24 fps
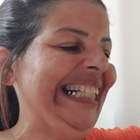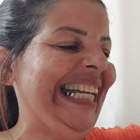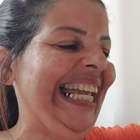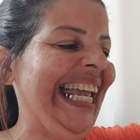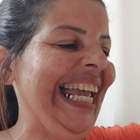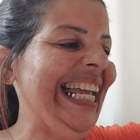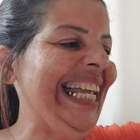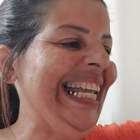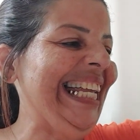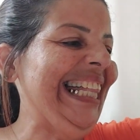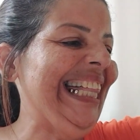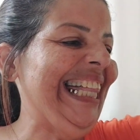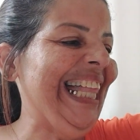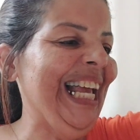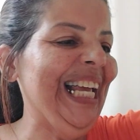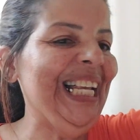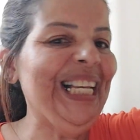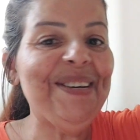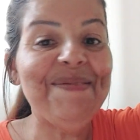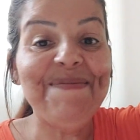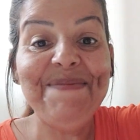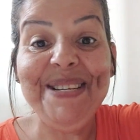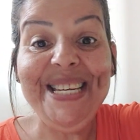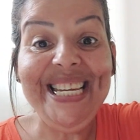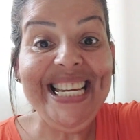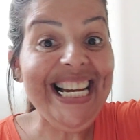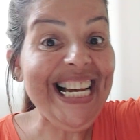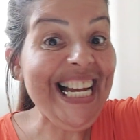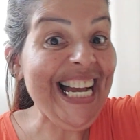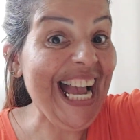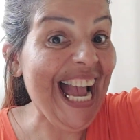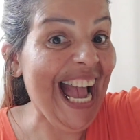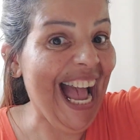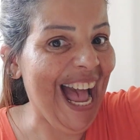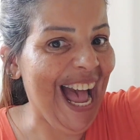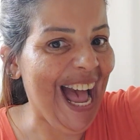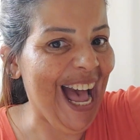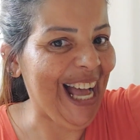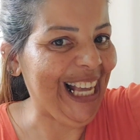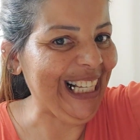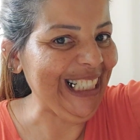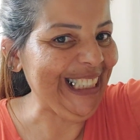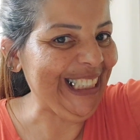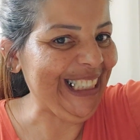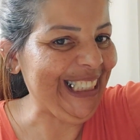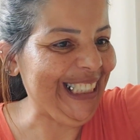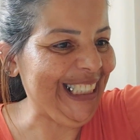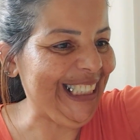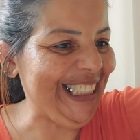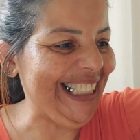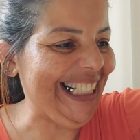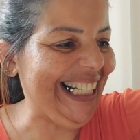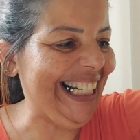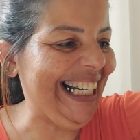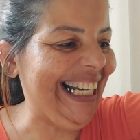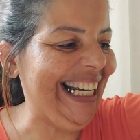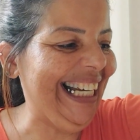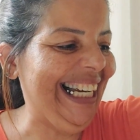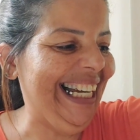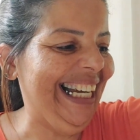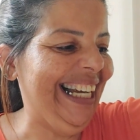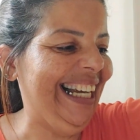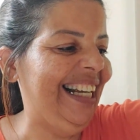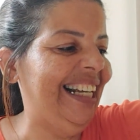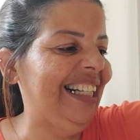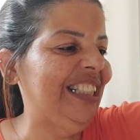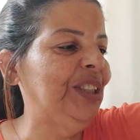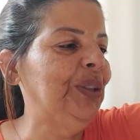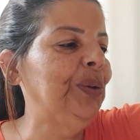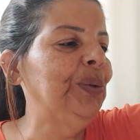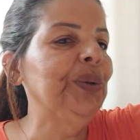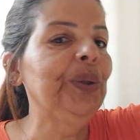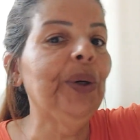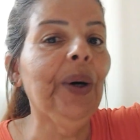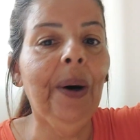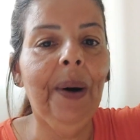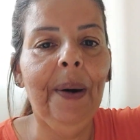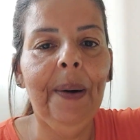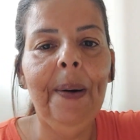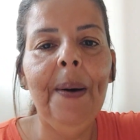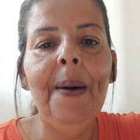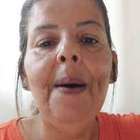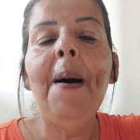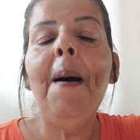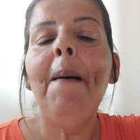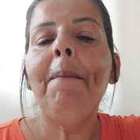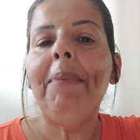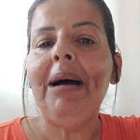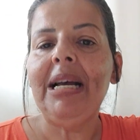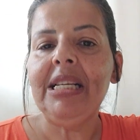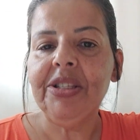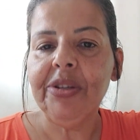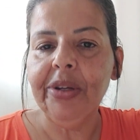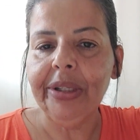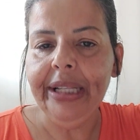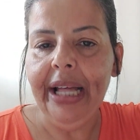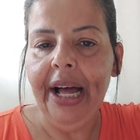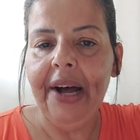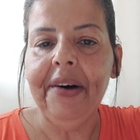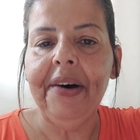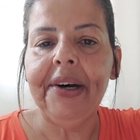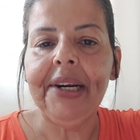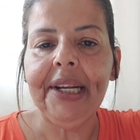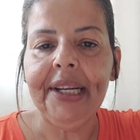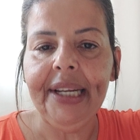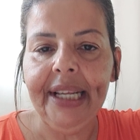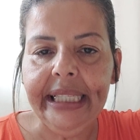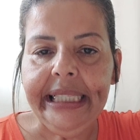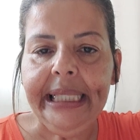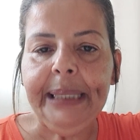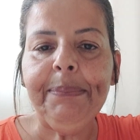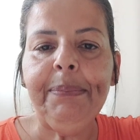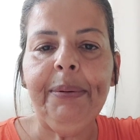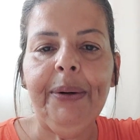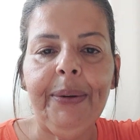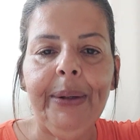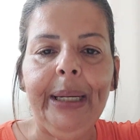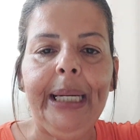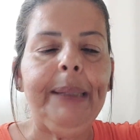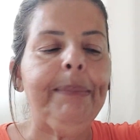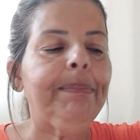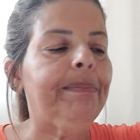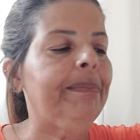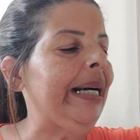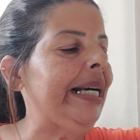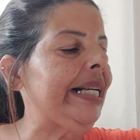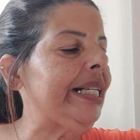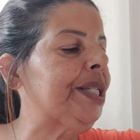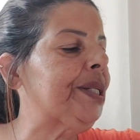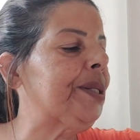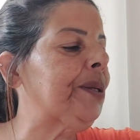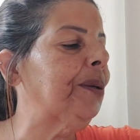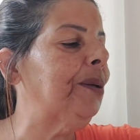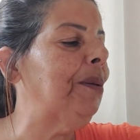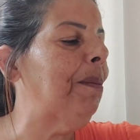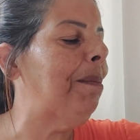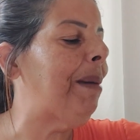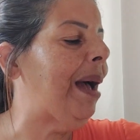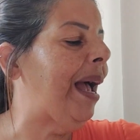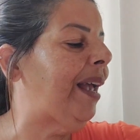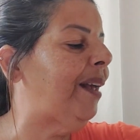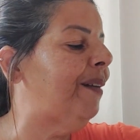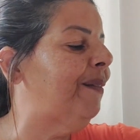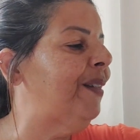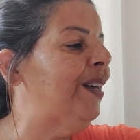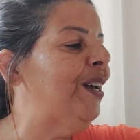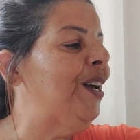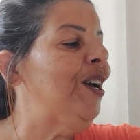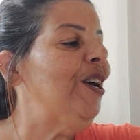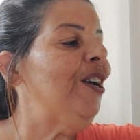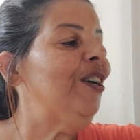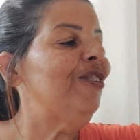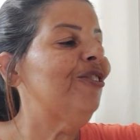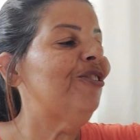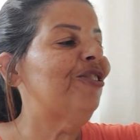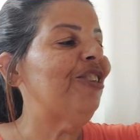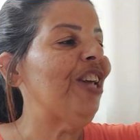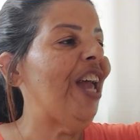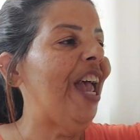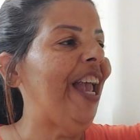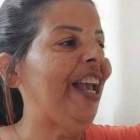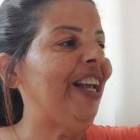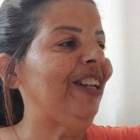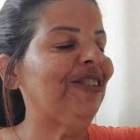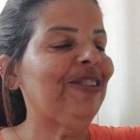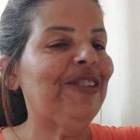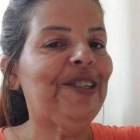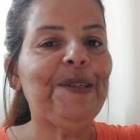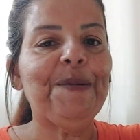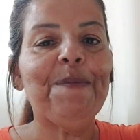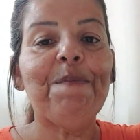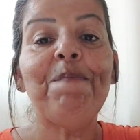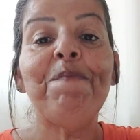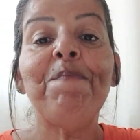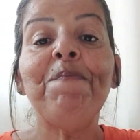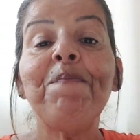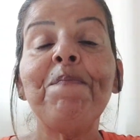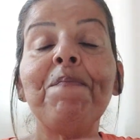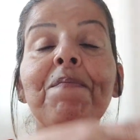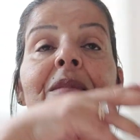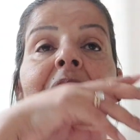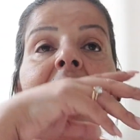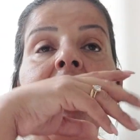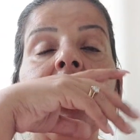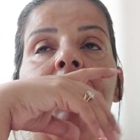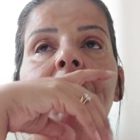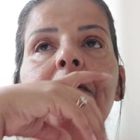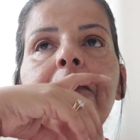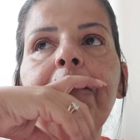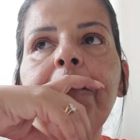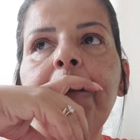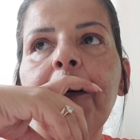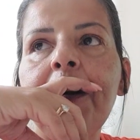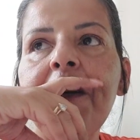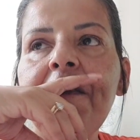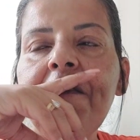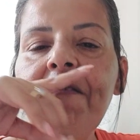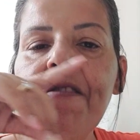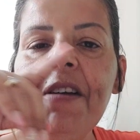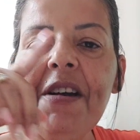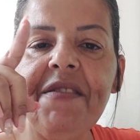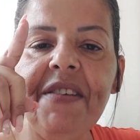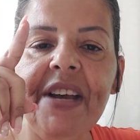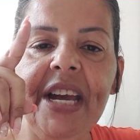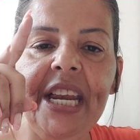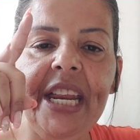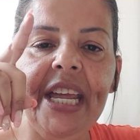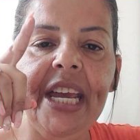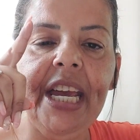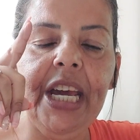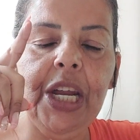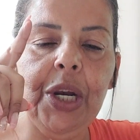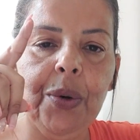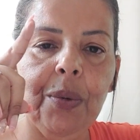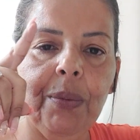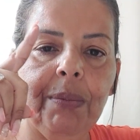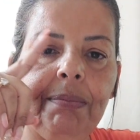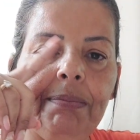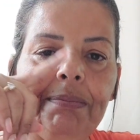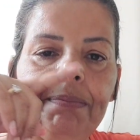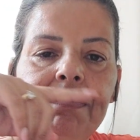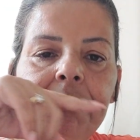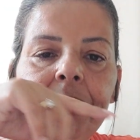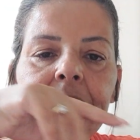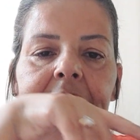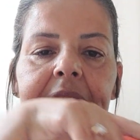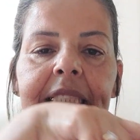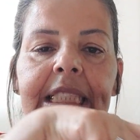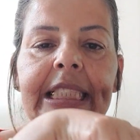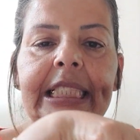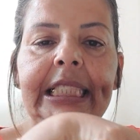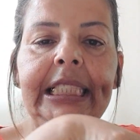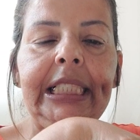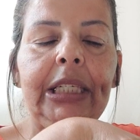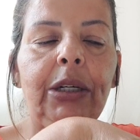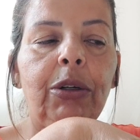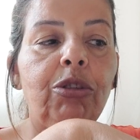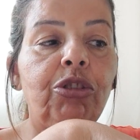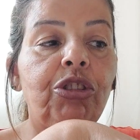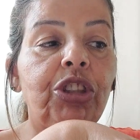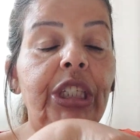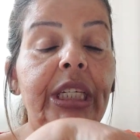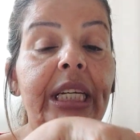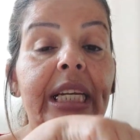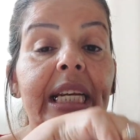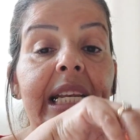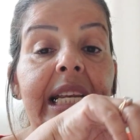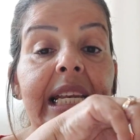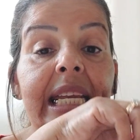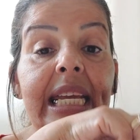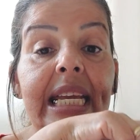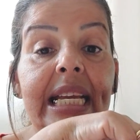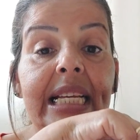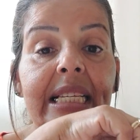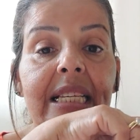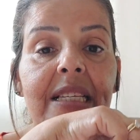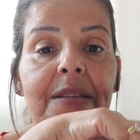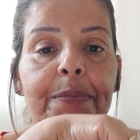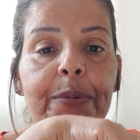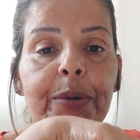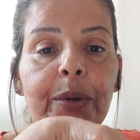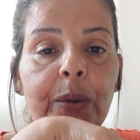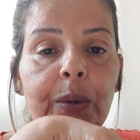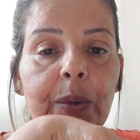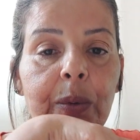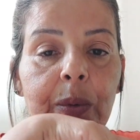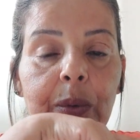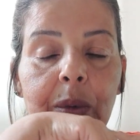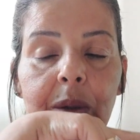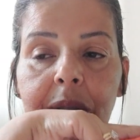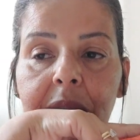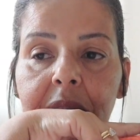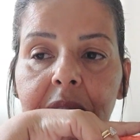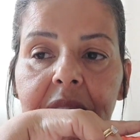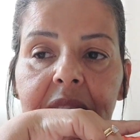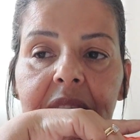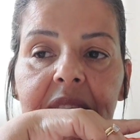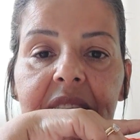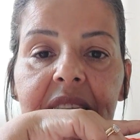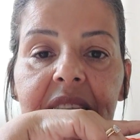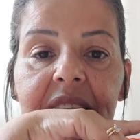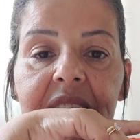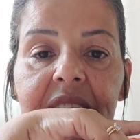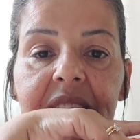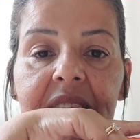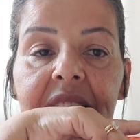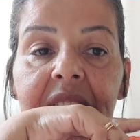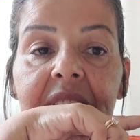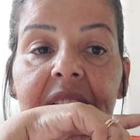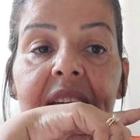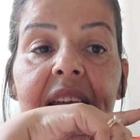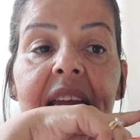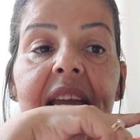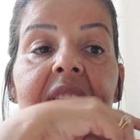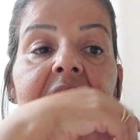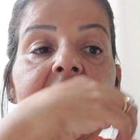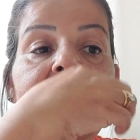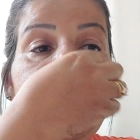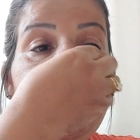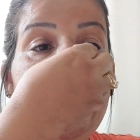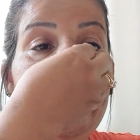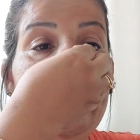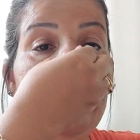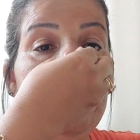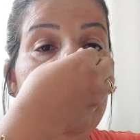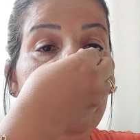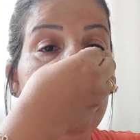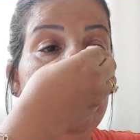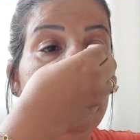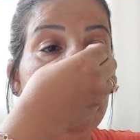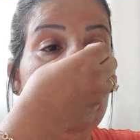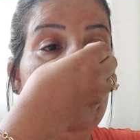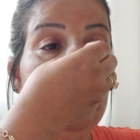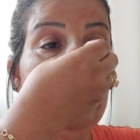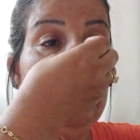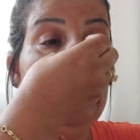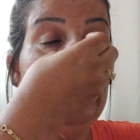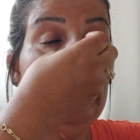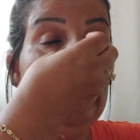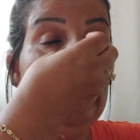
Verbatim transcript: que que tem na minha caixa? Nu! Passou da hora, né, Tapoé? Mas tudo bem. Gente, foi em fevereiro que eu adquiri esses produtos. Eu